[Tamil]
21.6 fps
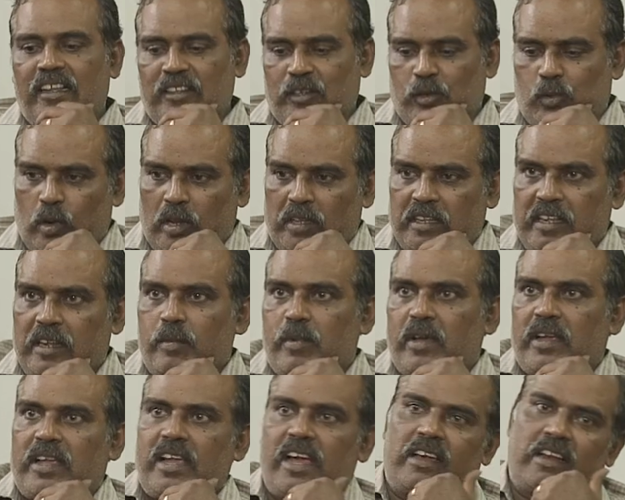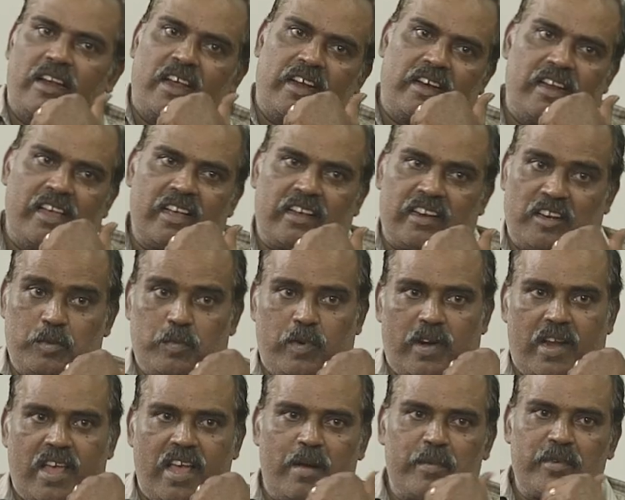அந்த குழந்தைகள் போய் கேட்குறாங்களே
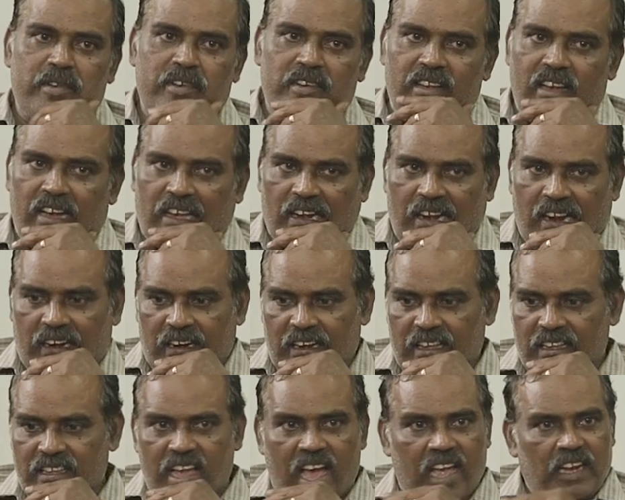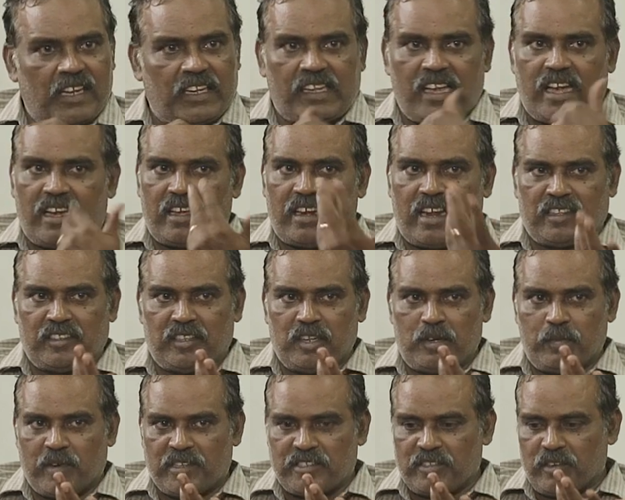கட்டுப்பாடா அப்படின்னு கேட்குறாங்களே யார்கிட்ட கேட்குறாங்க
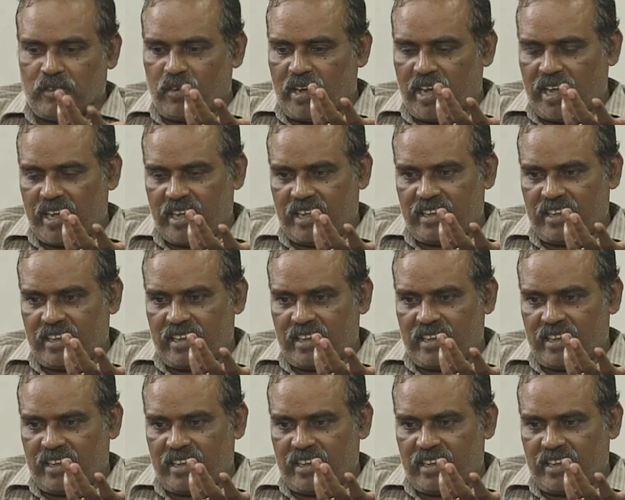தெரியுமா செல்வா